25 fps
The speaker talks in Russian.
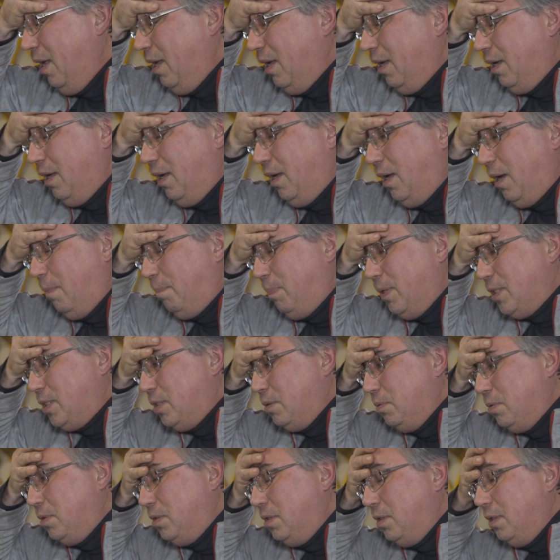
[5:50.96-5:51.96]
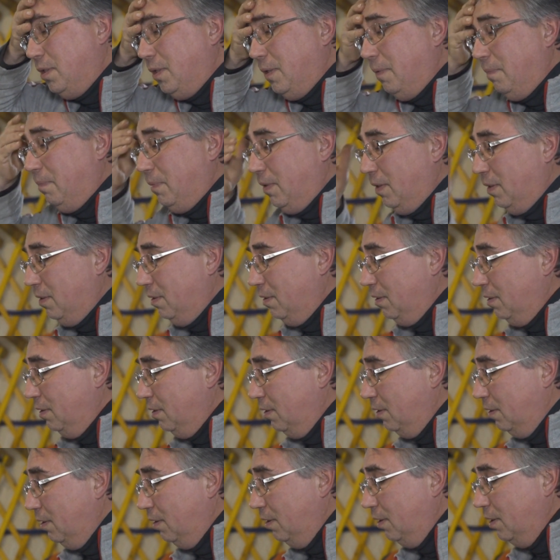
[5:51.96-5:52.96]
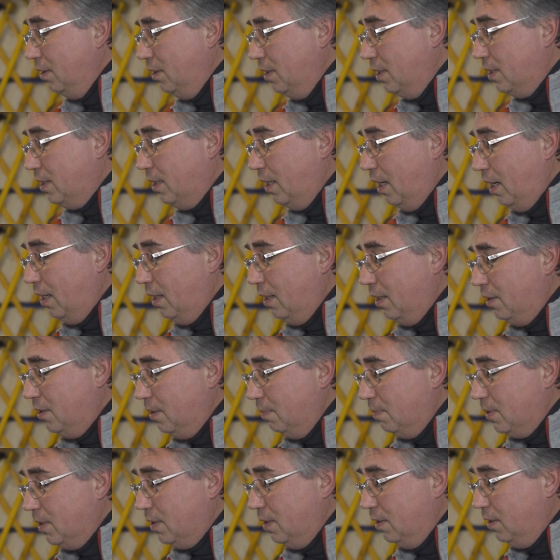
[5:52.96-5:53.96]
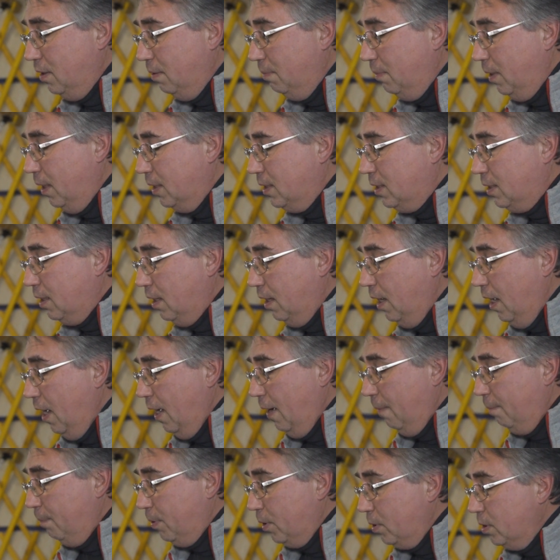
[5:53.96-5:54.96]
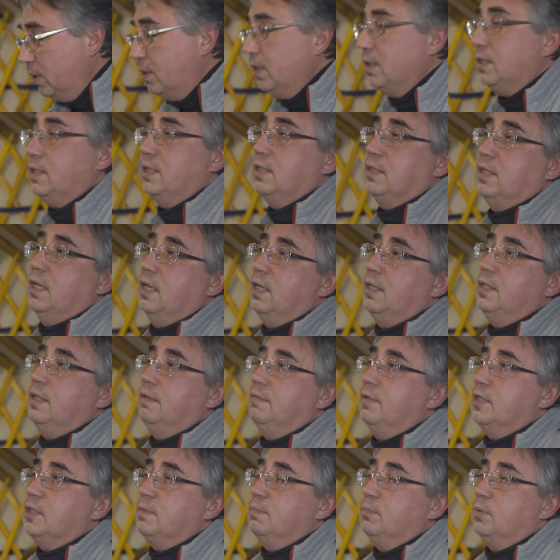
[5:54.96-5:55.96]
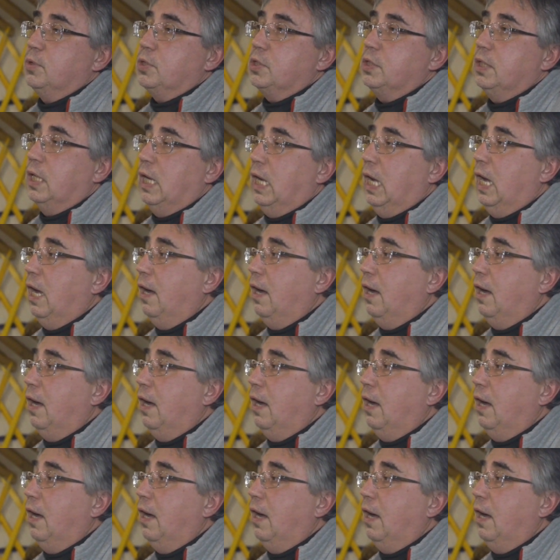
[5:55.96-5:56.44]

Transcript: До Э, по сути, э, не стали этим заниматься, просто сказали невозможно.